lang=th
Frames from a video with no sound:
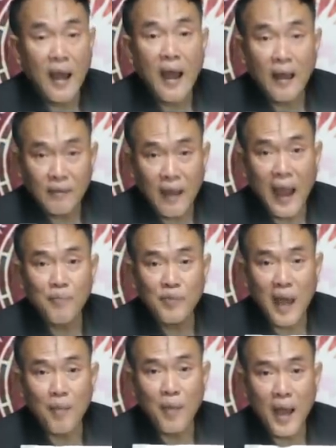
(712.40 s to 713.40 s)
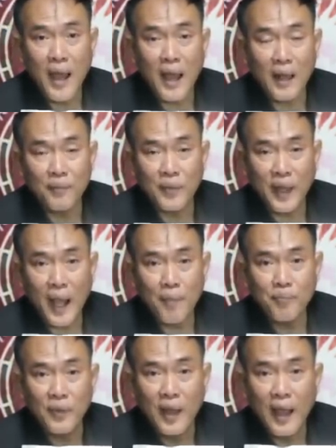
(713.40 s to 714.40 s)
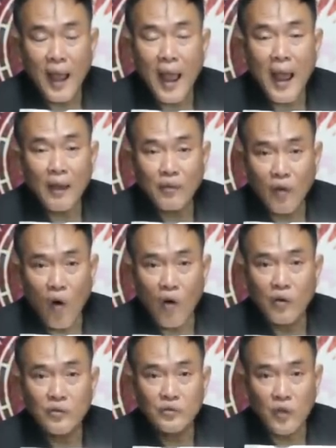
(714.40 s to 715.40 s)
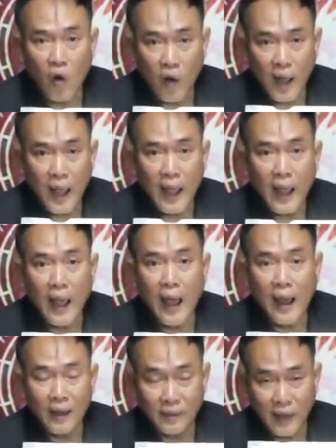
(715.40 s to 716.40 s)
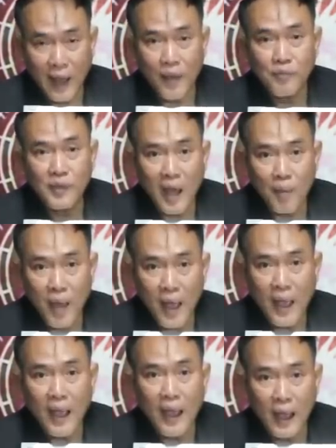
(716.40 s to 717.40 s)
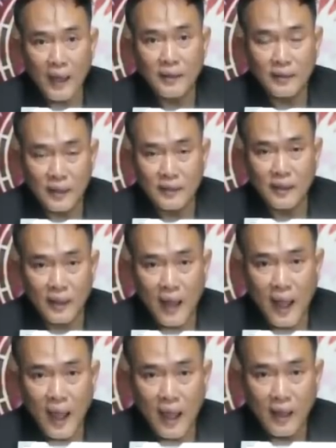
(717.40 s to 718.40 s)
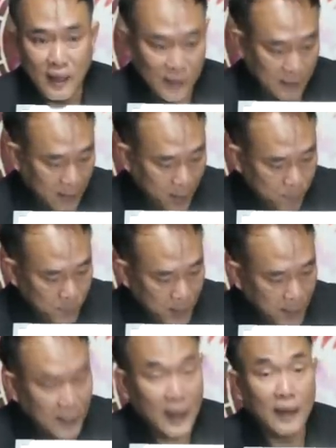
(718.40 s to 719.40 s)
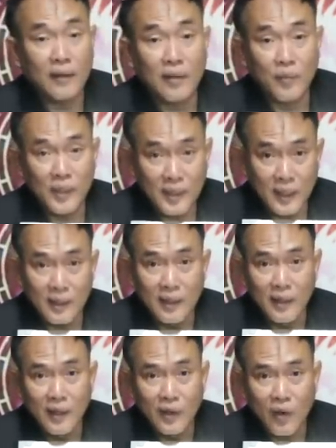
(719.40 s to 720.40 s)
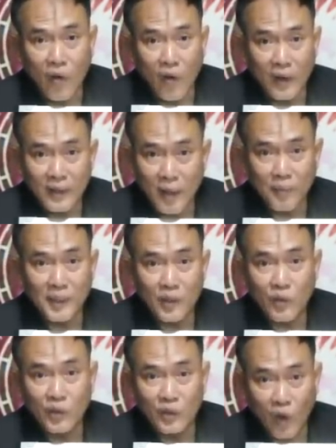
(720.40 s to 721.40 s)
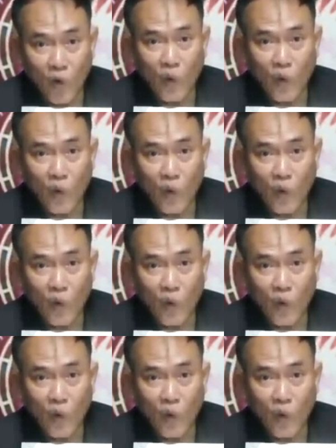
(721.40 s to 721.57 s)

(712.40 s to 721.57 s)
5 3 3 5 นะครับ 5 2 2 5 5 3 3 5 5 7 7 5 นะครับ ลัคนาราศีพิจิก ขอให้จำเงินก้นโต